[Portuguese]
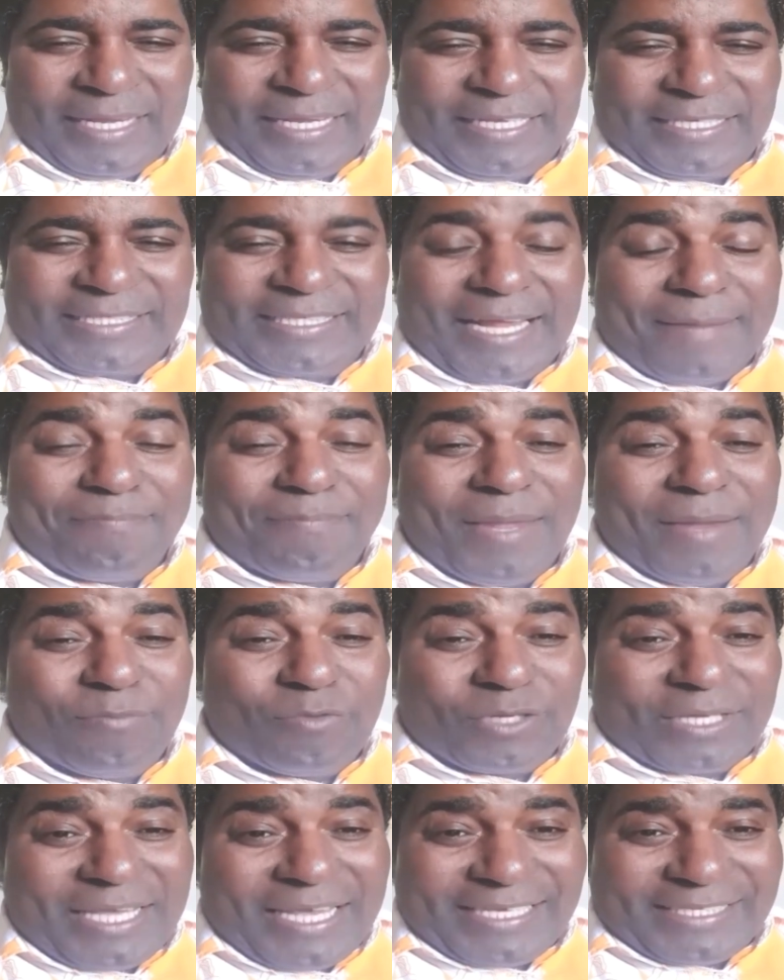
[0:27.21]
E
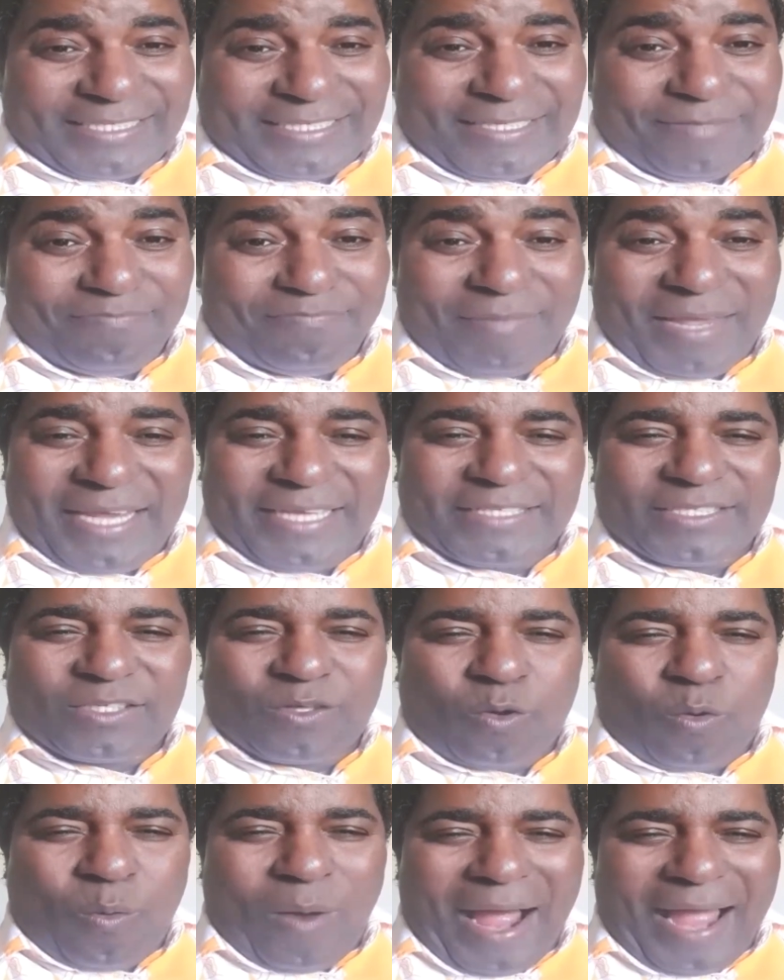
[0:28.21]
sabemos que esse mês
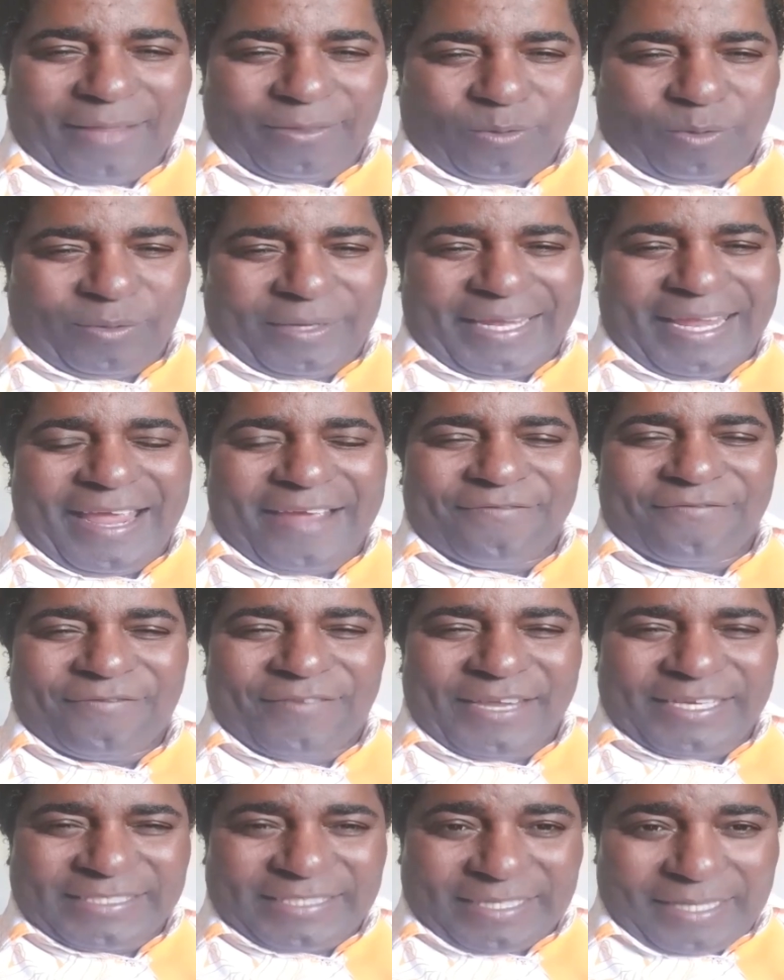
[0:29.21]
4, que é a
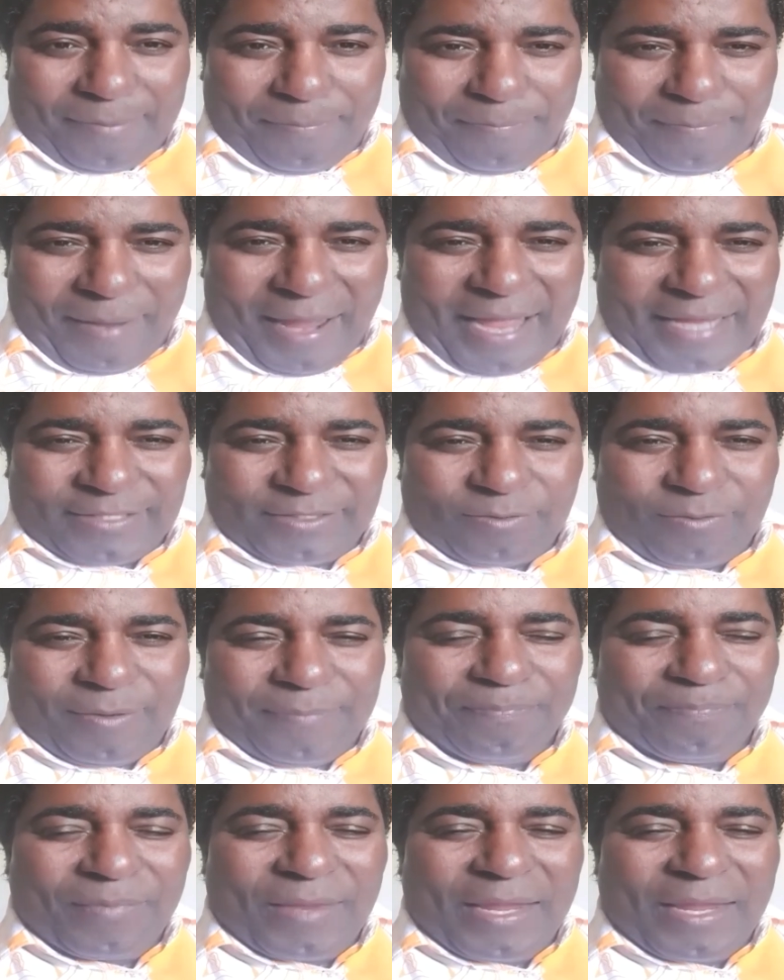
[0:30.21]
festa da Páscoa,